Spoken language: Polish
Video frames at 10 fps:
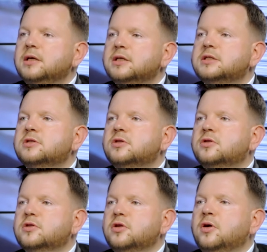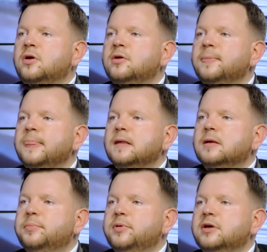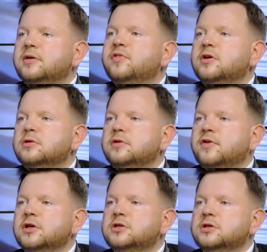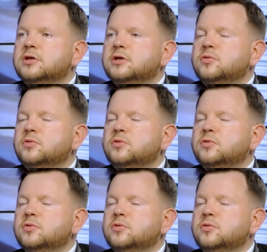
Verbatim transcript: jest to, by wykonywać e,